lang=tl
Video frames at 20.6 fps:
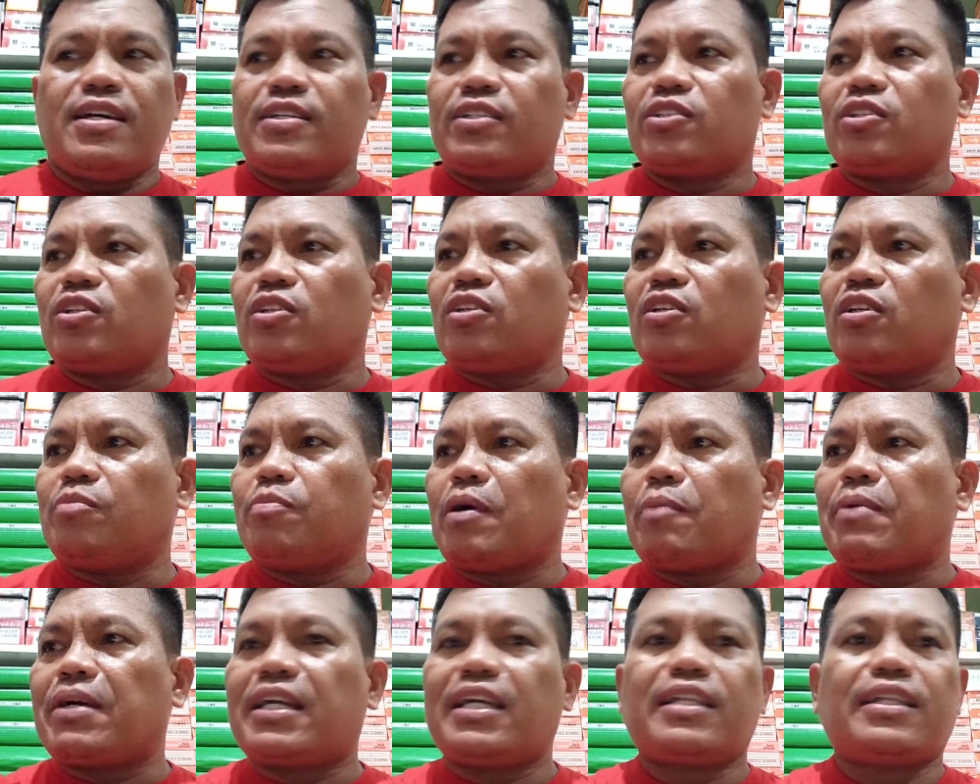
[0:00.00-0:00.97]
So,
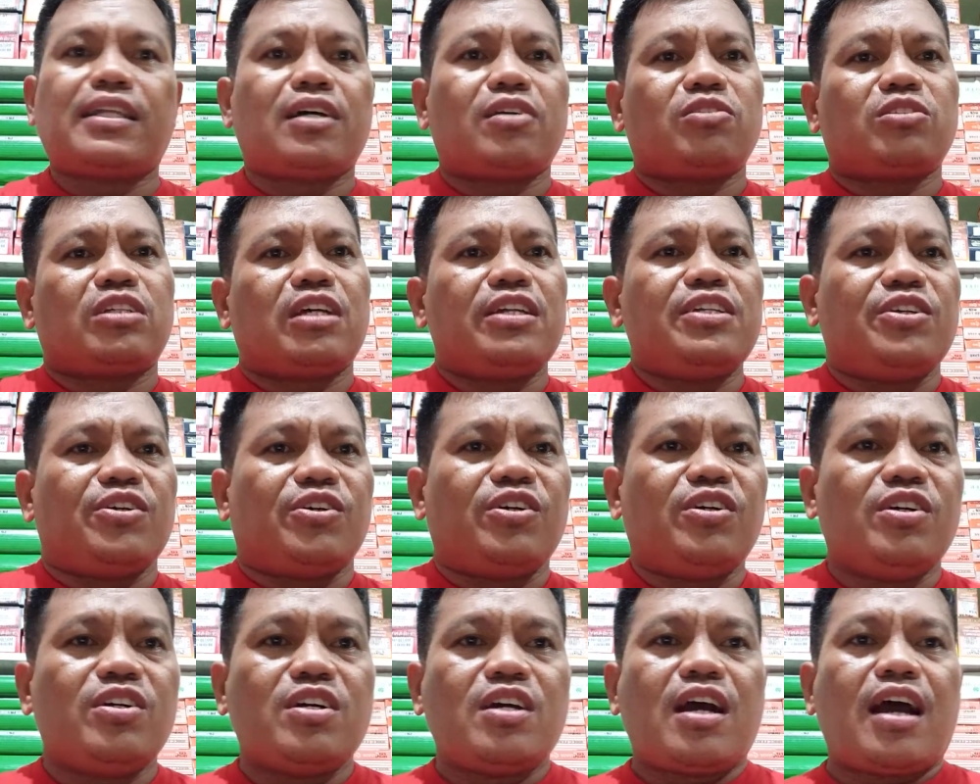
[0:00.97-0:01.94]
ipapakita ko sa
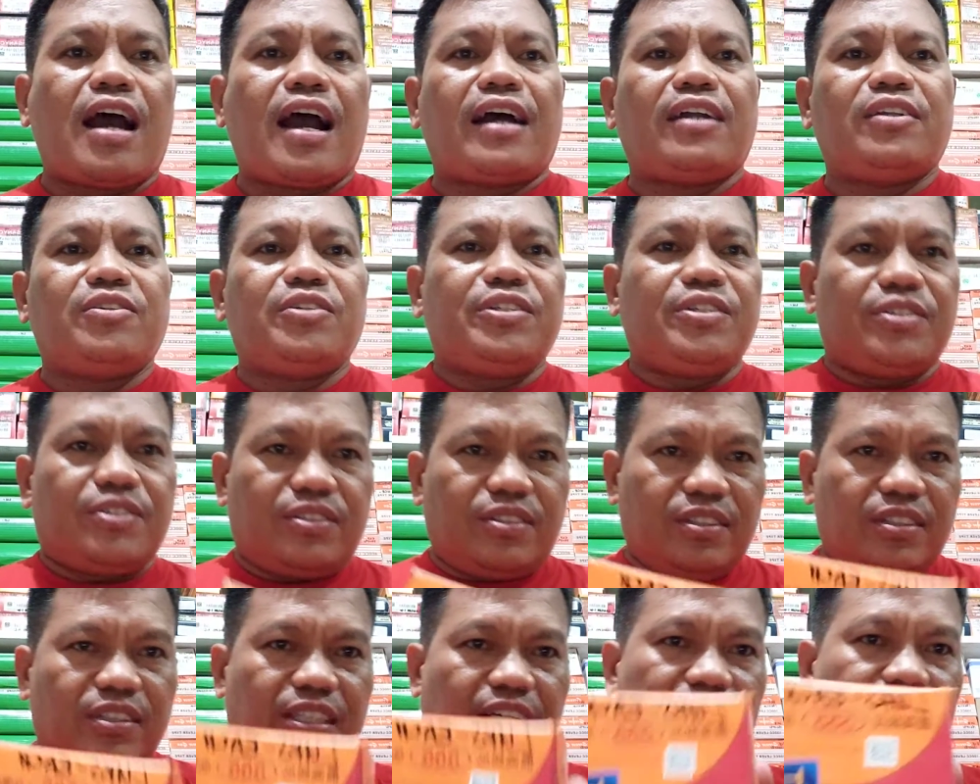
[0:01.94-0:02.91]
inyo ano yung
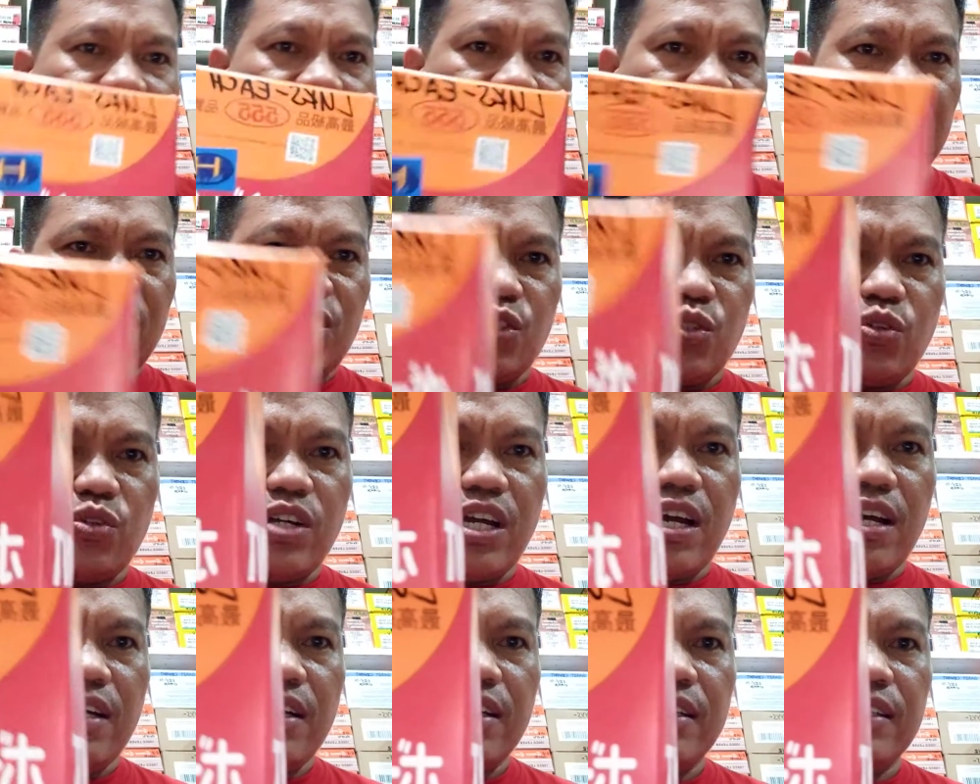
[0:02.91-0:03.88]
kanyang
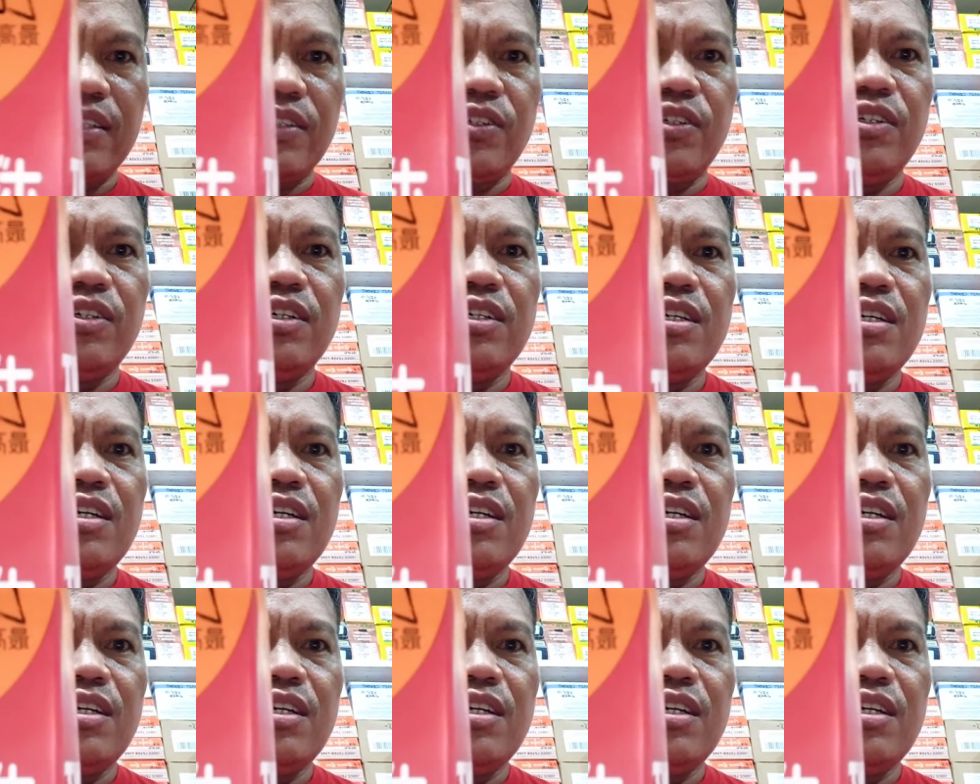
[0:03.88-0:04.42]
itsura, no?